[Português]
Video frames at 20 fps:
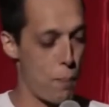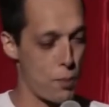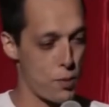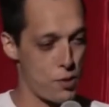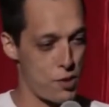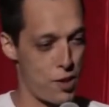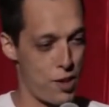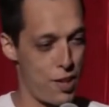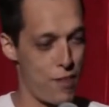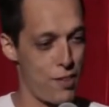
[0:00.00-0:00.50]
não é
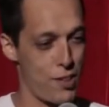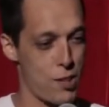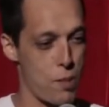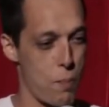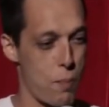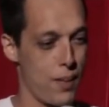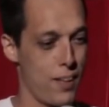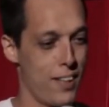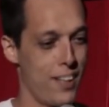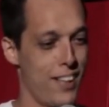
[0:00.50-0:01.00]
possível,
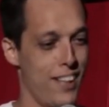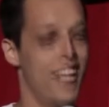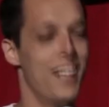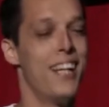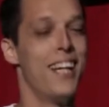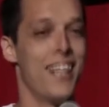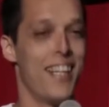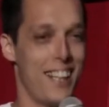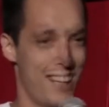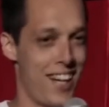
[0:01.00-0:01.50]
seu...
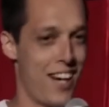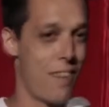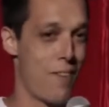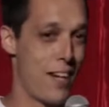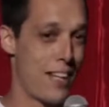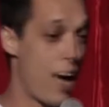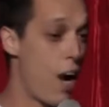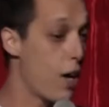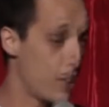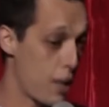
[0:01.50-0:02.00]
Não,
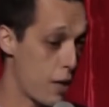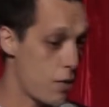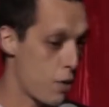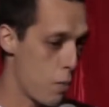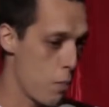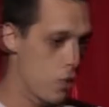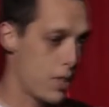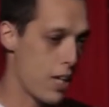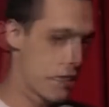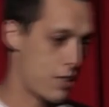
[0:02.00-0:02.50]
mas dá,
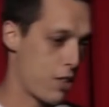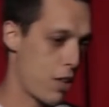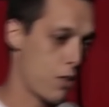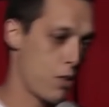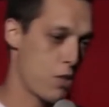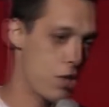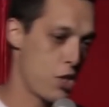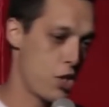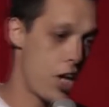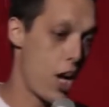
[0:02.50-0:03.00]
tem muito
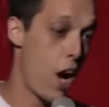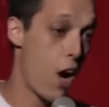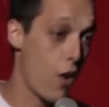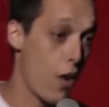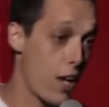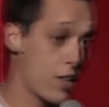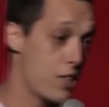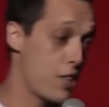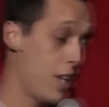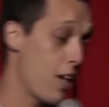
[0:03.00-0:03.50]
assalto hoje em dia.
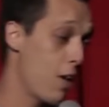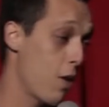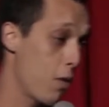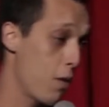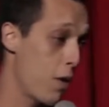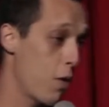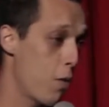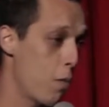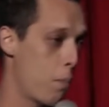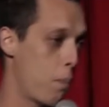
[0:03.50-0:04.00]
Agora, assim,
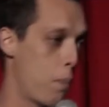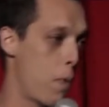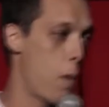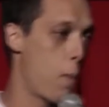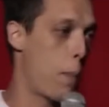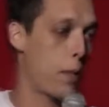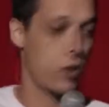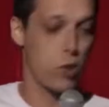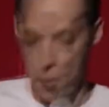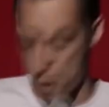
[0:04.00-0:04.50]
eu, eu,
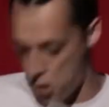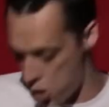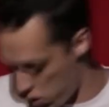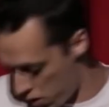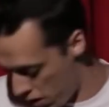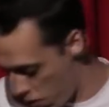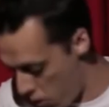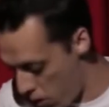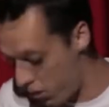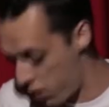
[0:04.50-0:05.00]
eu praticamente
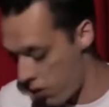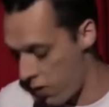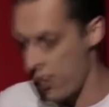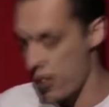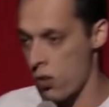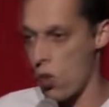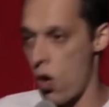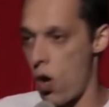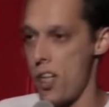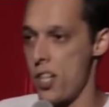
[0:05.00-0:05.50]
eu tenho, eu tenho
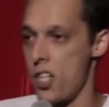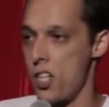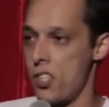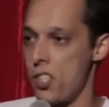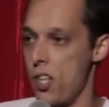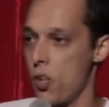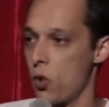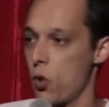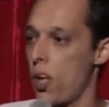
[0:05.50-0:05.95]
Android, assim,